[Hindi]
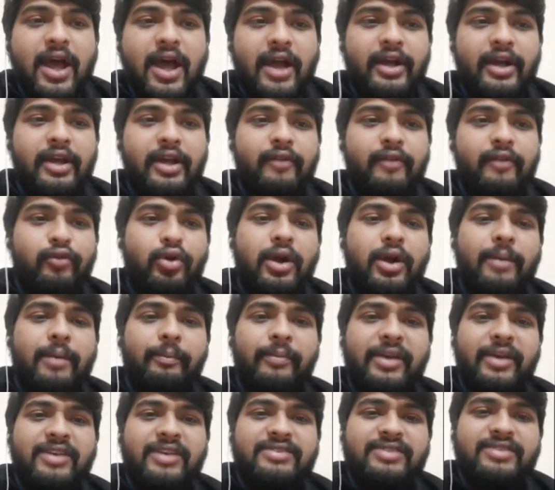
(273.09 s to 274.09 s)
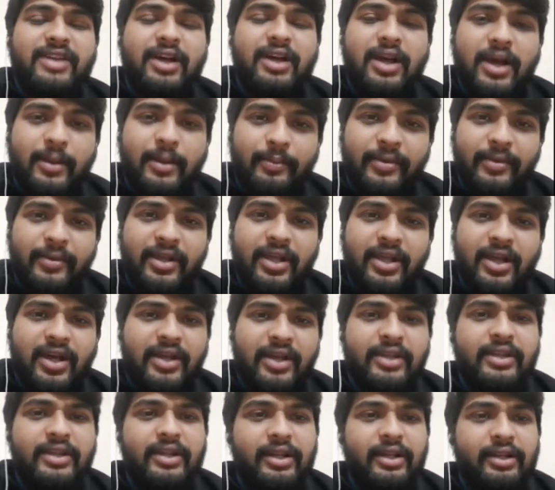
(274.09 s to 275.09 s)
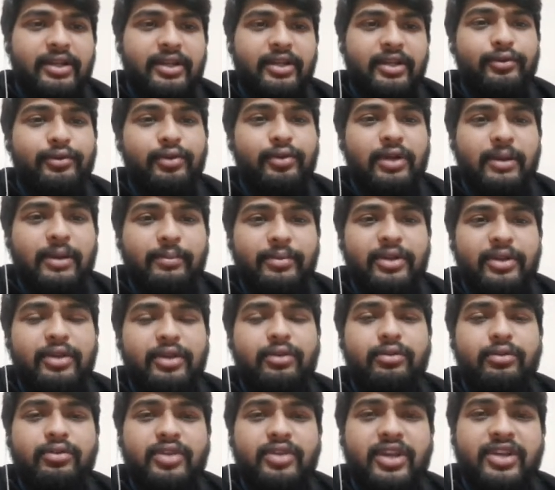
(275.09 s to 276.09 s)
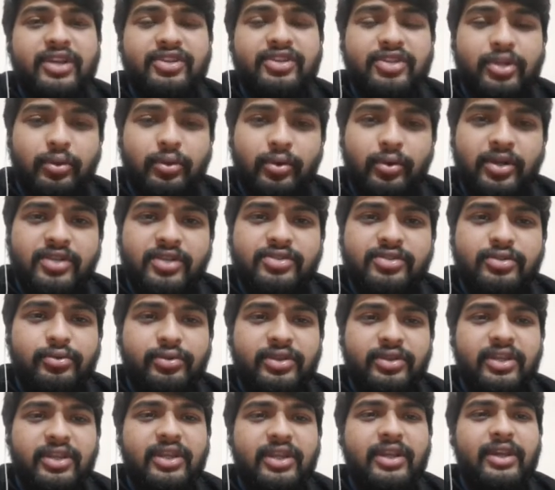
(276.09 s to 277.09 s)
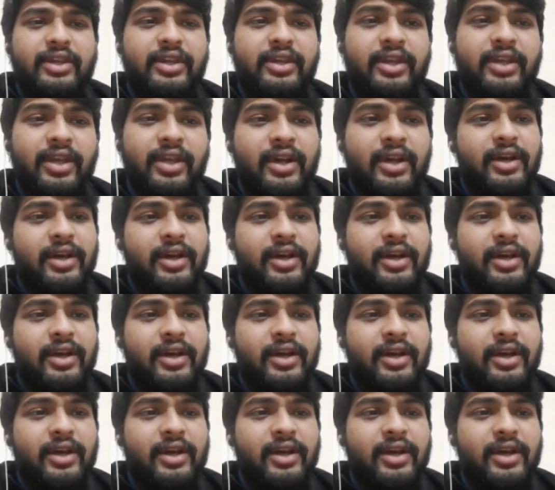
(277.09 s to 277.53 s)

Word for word: अगर वो हम पैसा अपने यहाँ ही रखते तो कंपनी को या शेयर होल्डर्स को उतने का ही